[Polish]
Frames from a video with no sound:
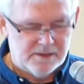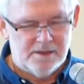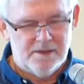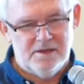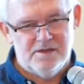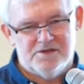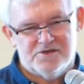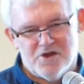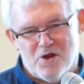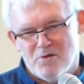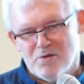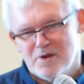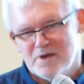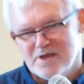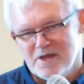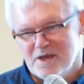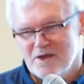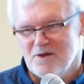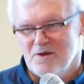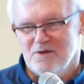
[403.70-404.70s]
I
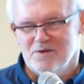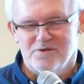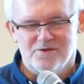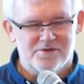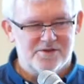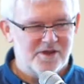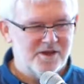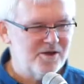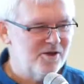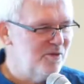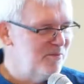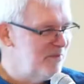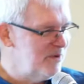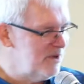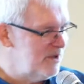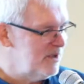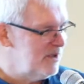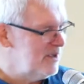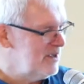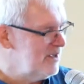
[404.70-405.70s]
ciągnie go do tego,
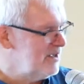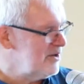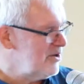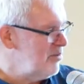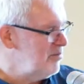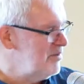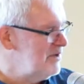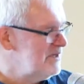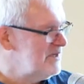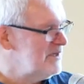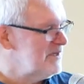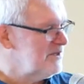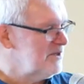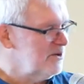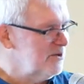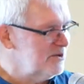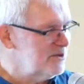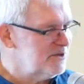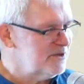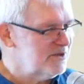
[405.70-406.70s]
by robić
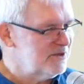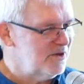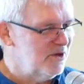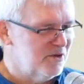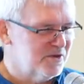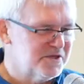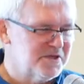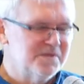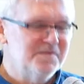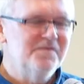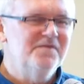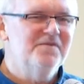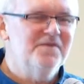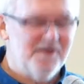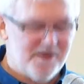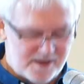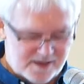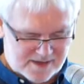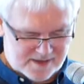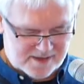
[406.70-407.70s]
coś, o czym
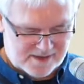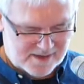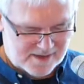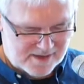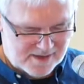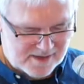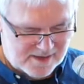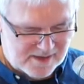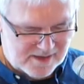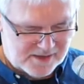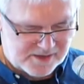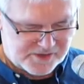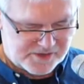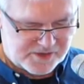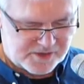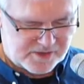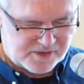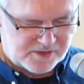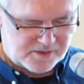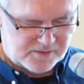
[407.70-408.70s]
wie,
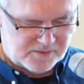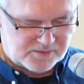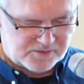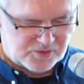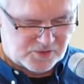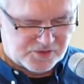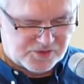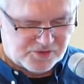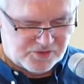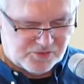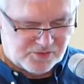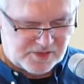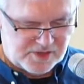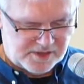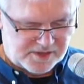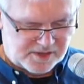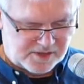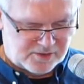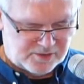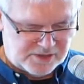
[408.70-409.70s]
że ktoś
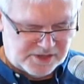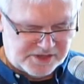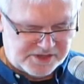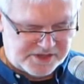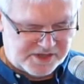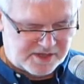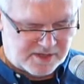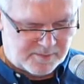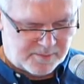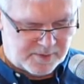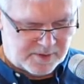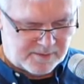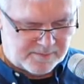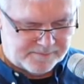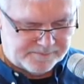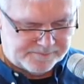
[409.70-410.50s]
drugi tego nie cierpi.